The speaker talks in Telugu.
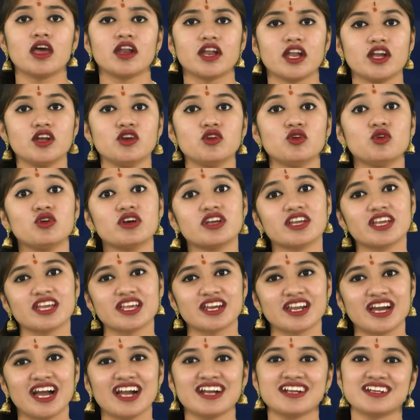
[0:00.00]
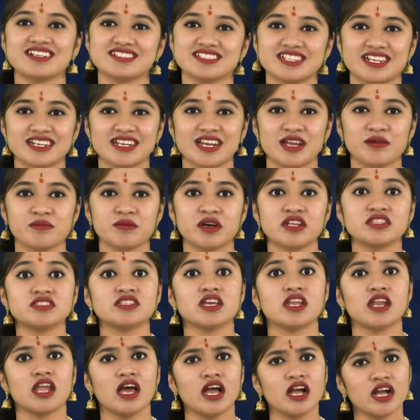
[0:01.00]
రెండు కిరాక్ జట్ల
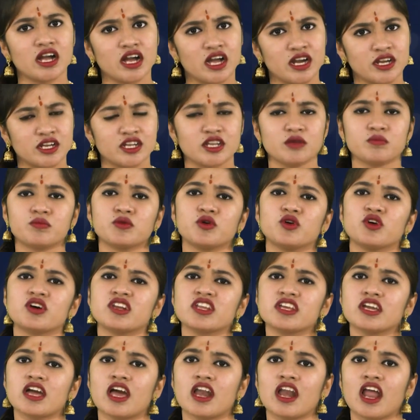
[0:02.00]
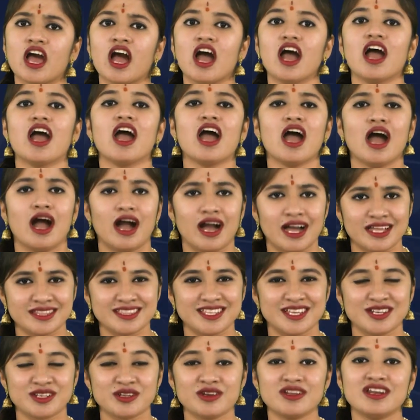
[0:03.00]
మధ్యలో గట్టి పోరియాలా
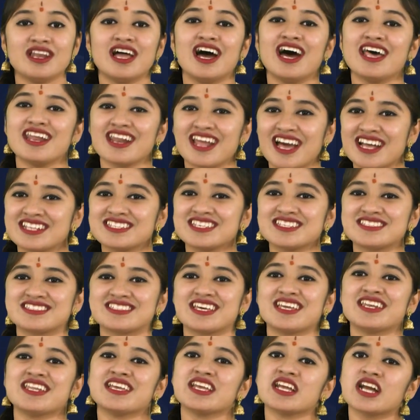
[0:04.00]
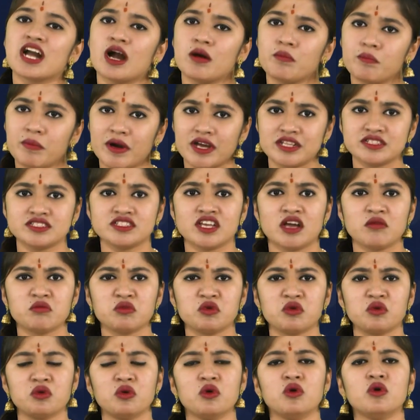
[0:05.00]
అదేనోలా రాజస్థాన్ ఇంకా పంజాబు